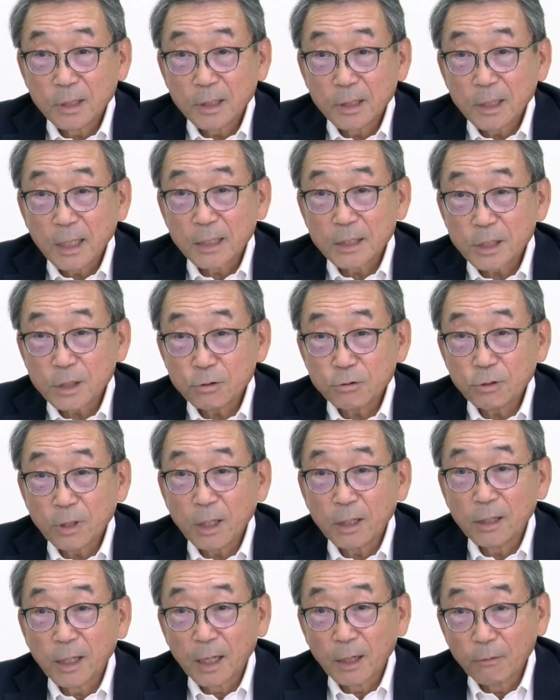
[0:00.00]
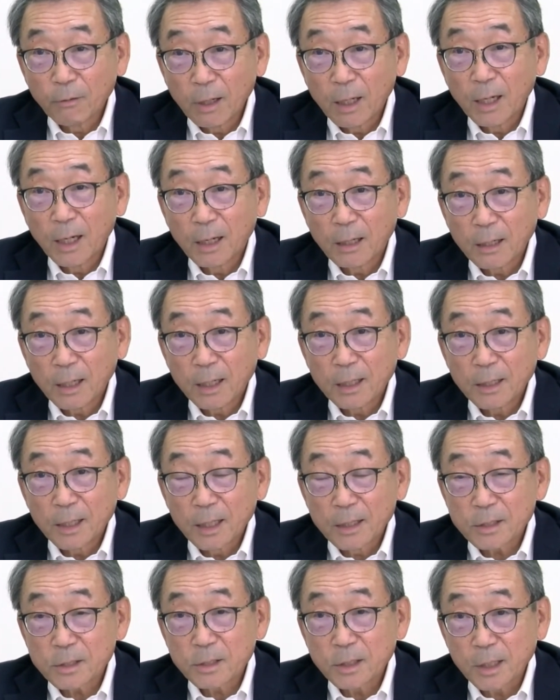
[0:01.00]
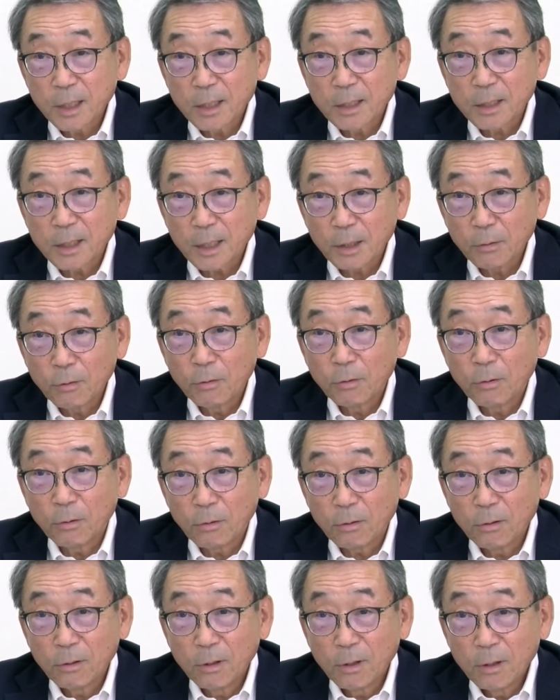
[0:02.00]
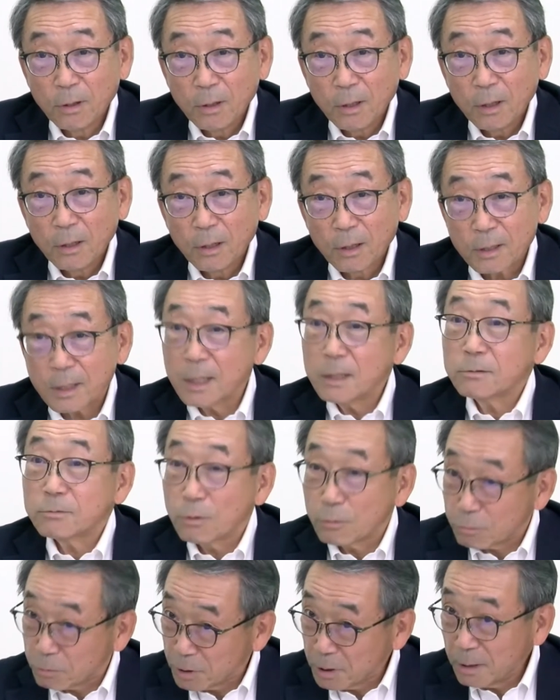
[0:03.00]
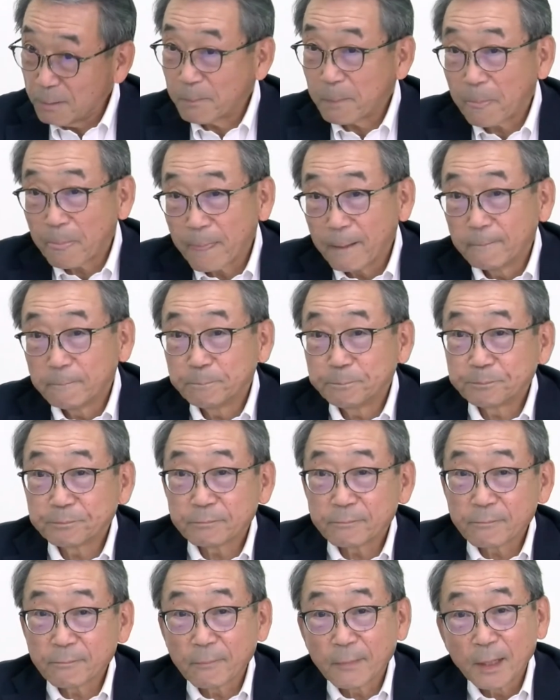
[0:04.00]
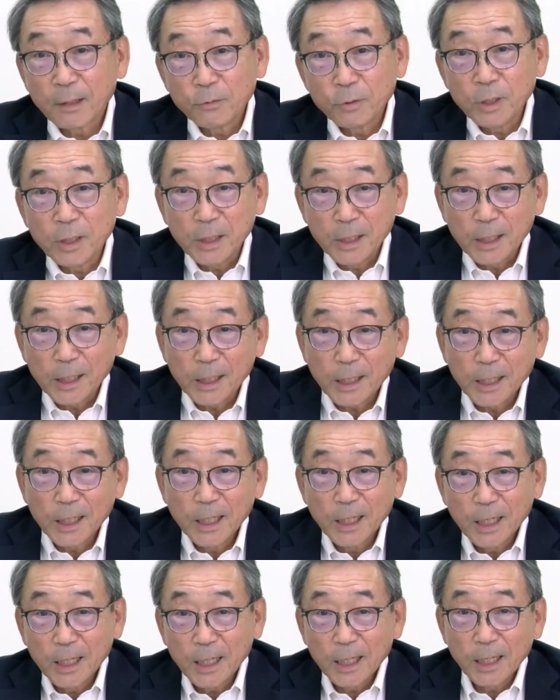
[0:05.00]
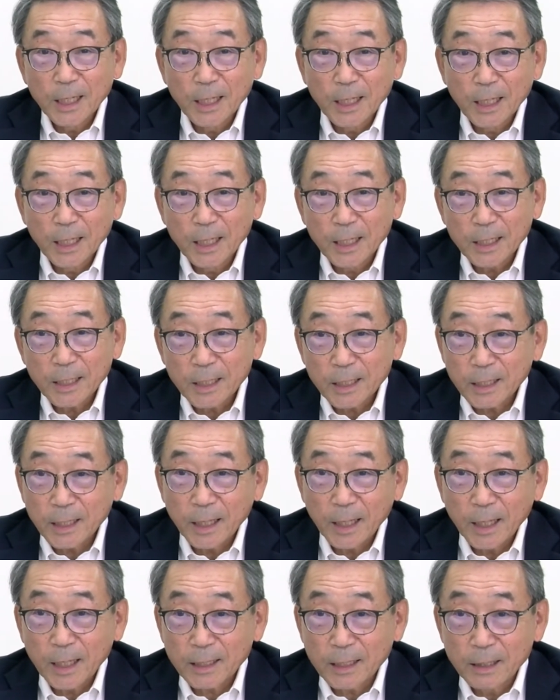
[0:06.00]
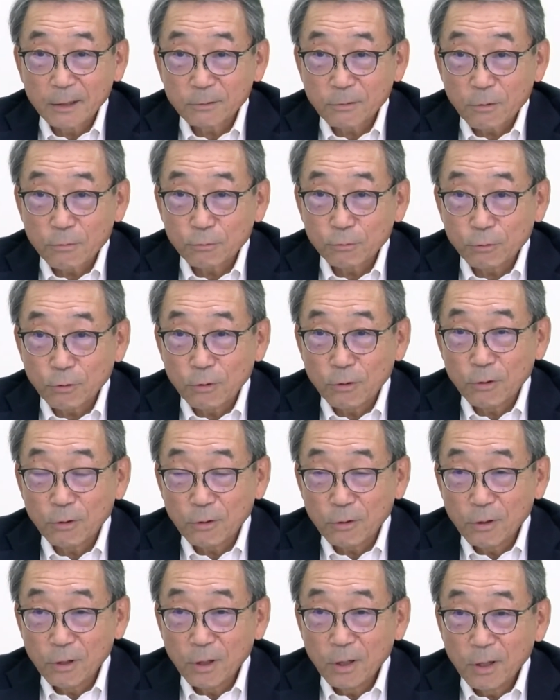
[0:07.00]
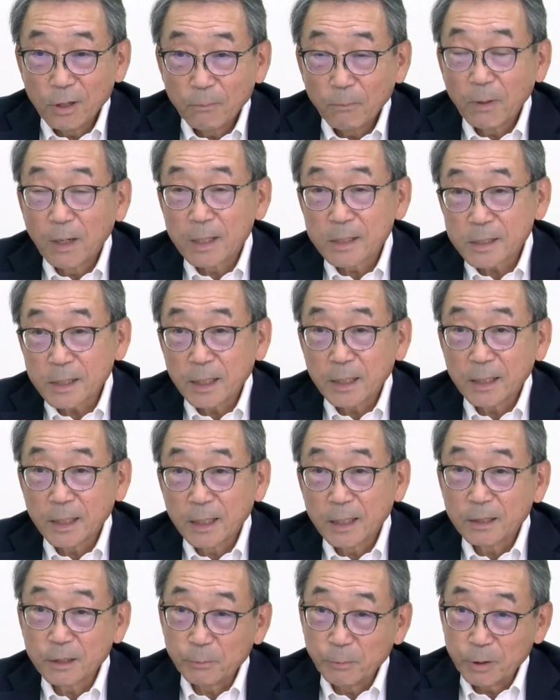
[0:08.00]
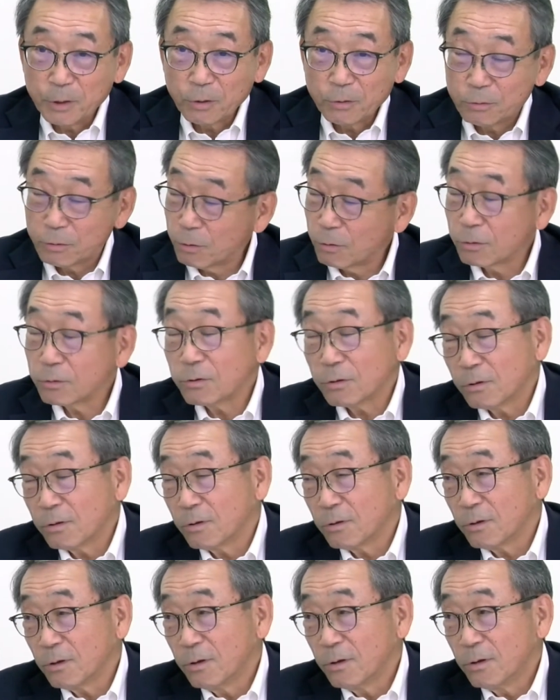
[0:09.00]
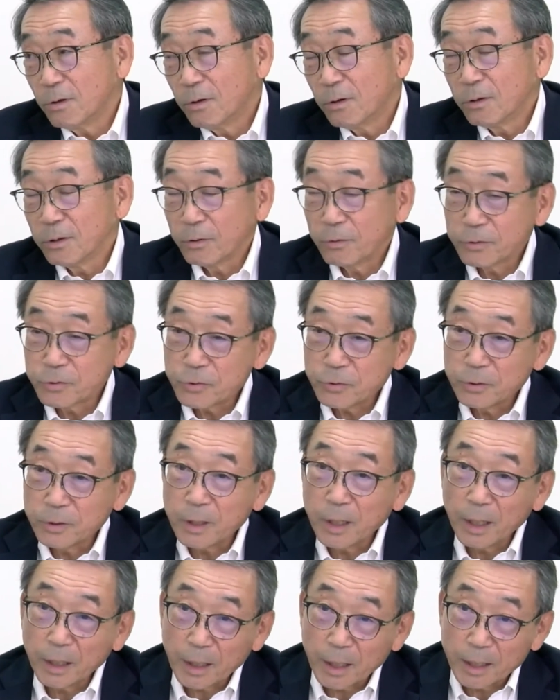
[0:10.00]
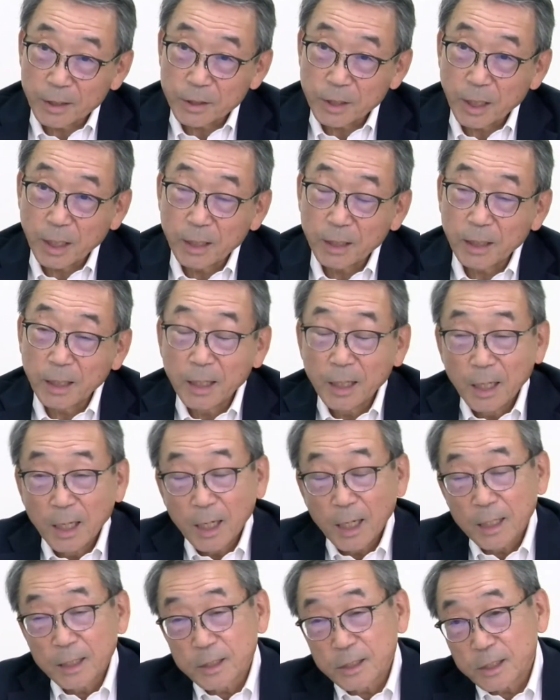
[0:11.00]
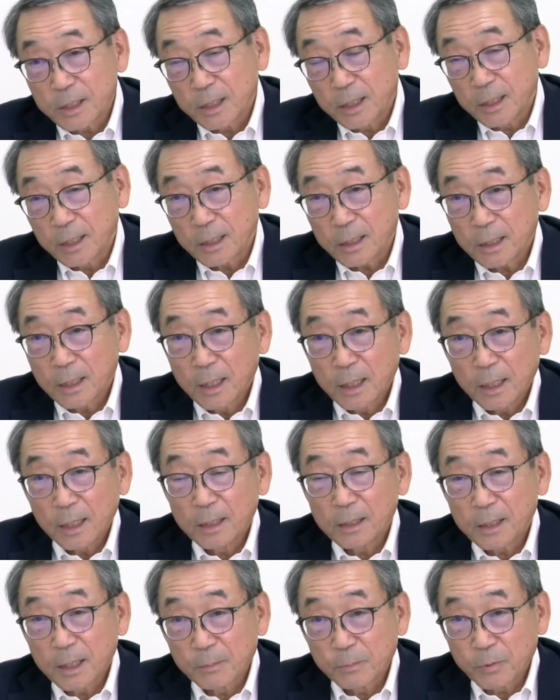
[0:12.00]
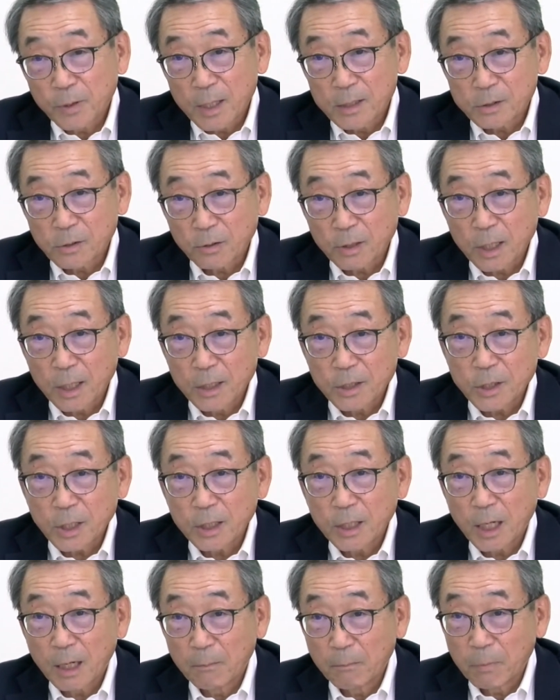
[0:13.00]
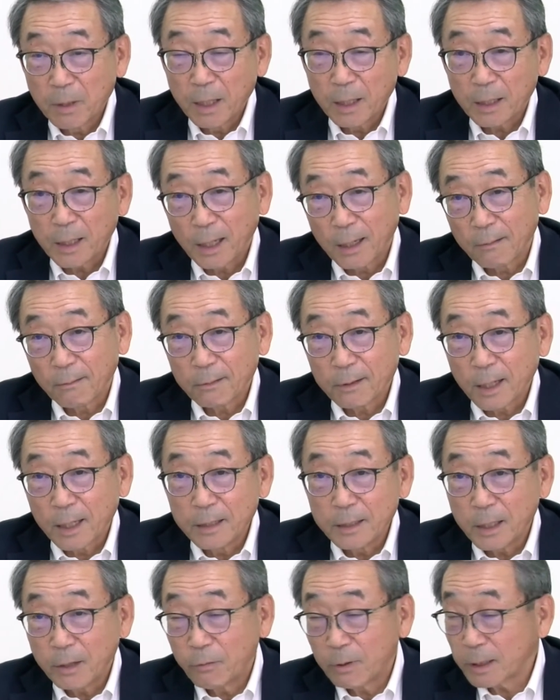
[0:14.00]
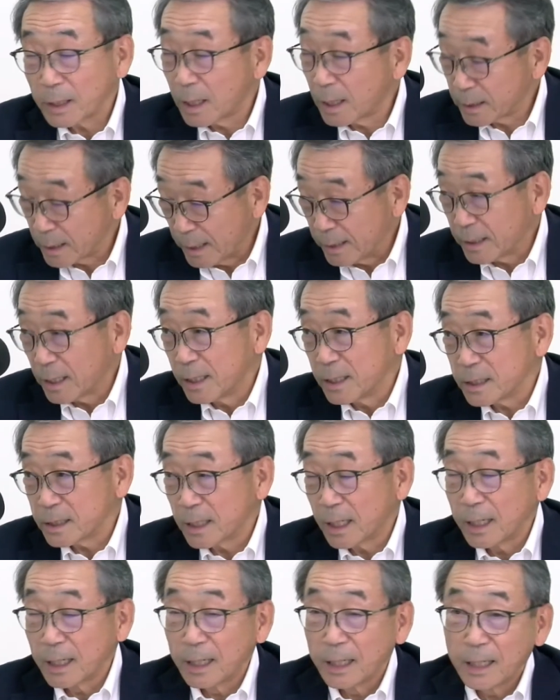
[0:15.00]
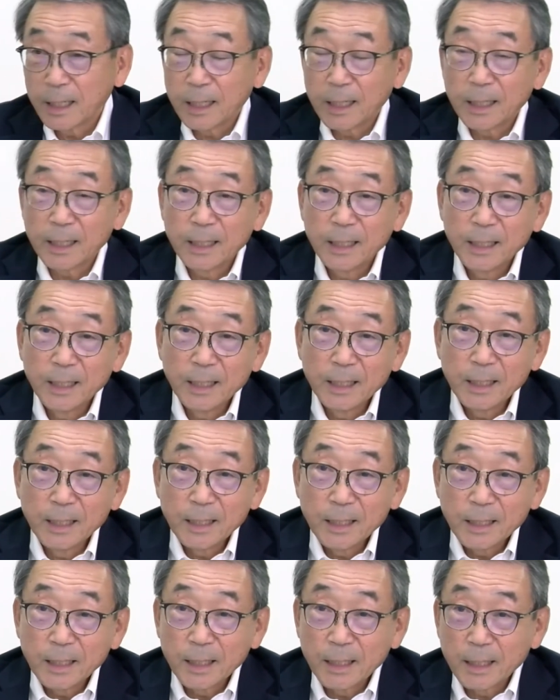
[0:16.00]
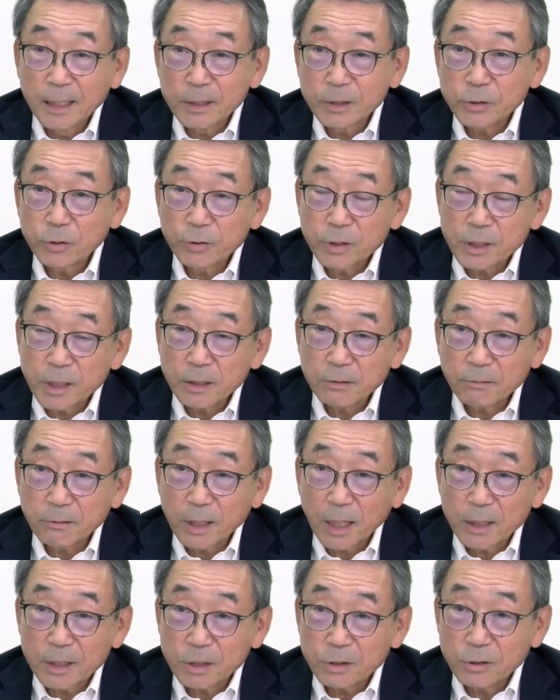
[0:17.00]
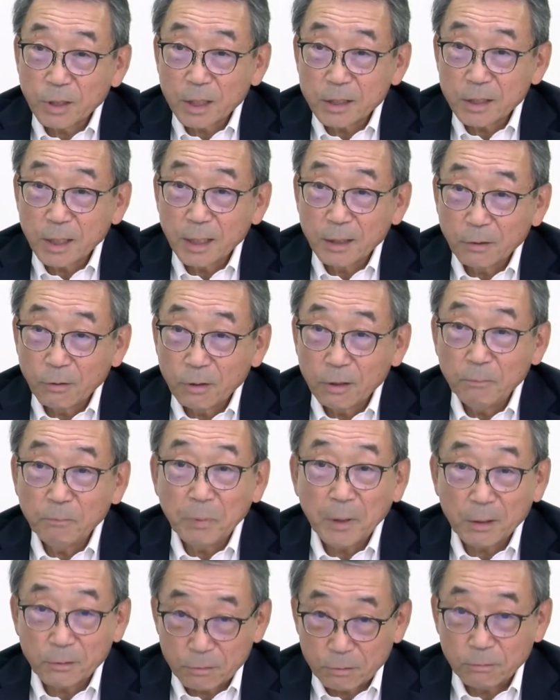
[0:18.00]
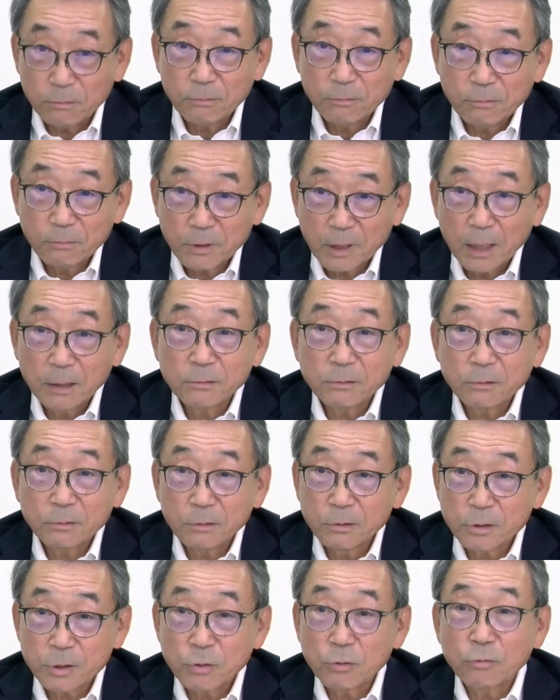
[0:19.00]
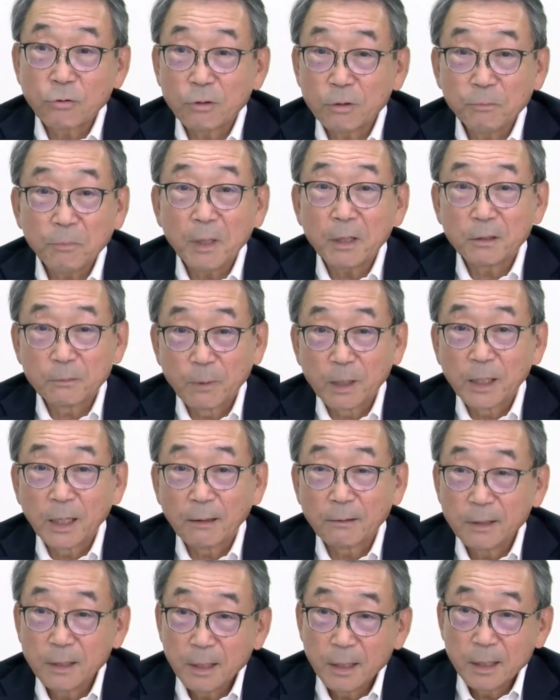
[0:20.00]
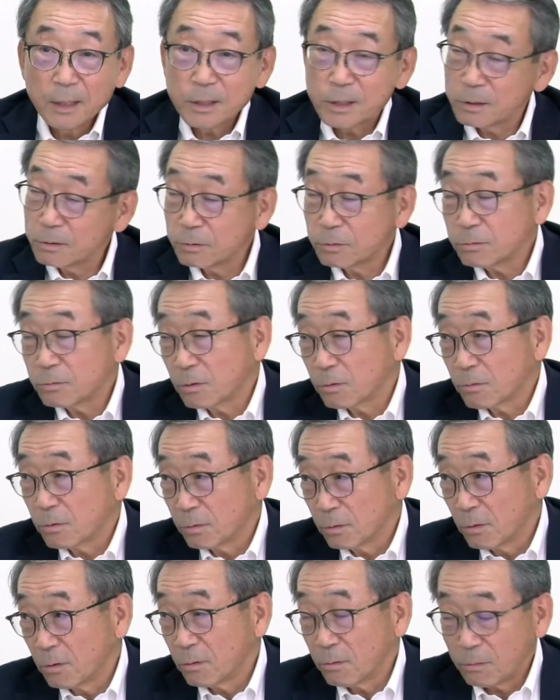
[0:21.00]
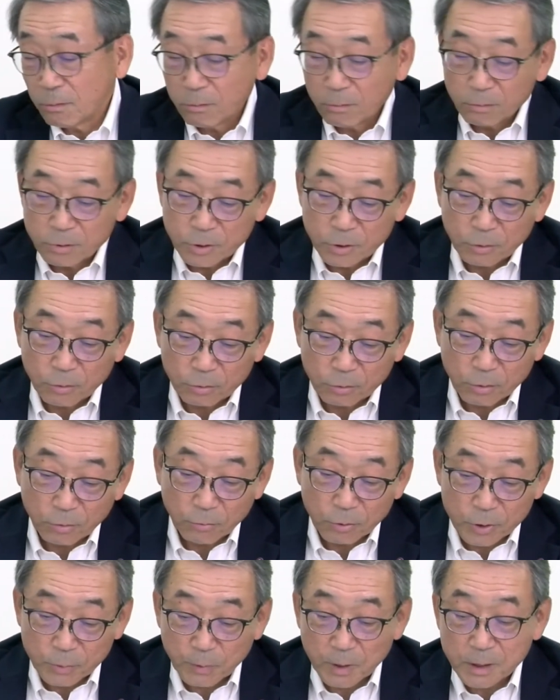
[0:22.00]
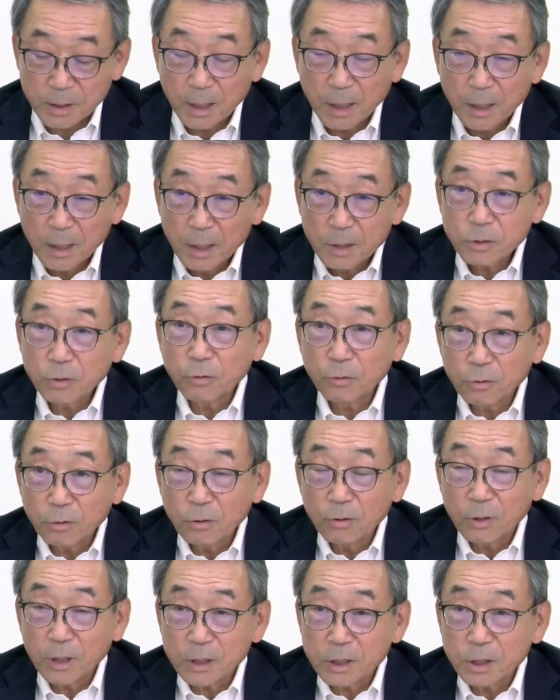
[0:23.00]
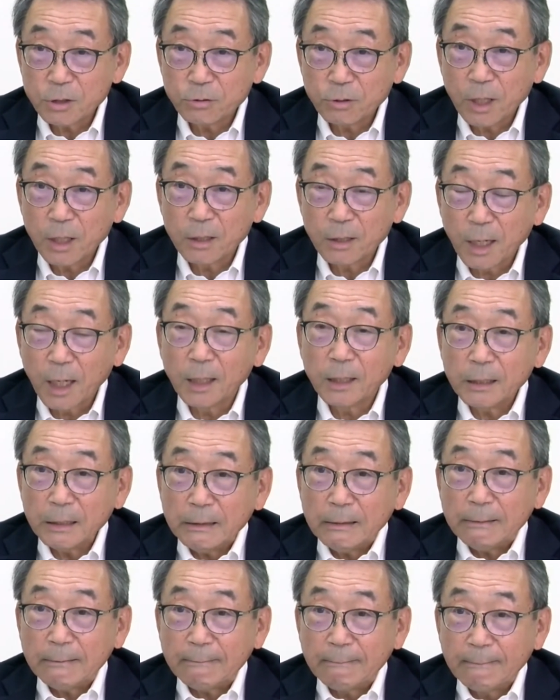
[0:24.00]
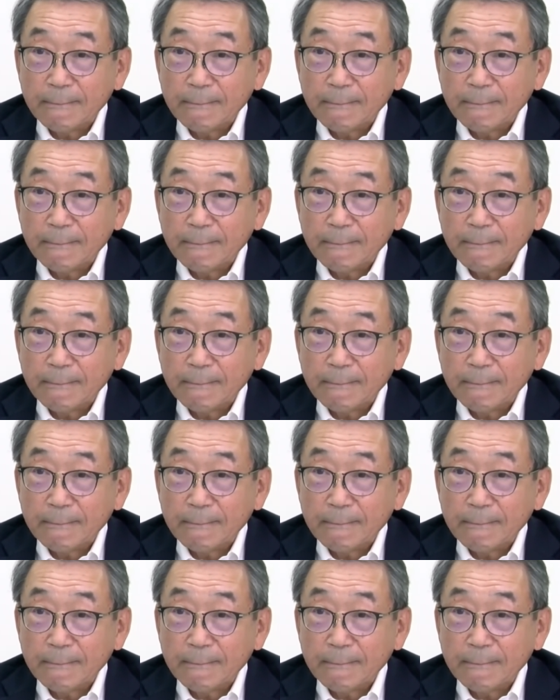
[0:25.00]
80年代は炊飯器を韓国に、うん、売りに、えー、行って韓国の、まあ、西岸アルミというとこと用水に提携したり阪神エンタープライズという会社に販売権代理店を与えたりしながらあちょうど1988年のオリンピック韓国ソウルオリンピックまでずっとこの仕事をしました。その後80年代に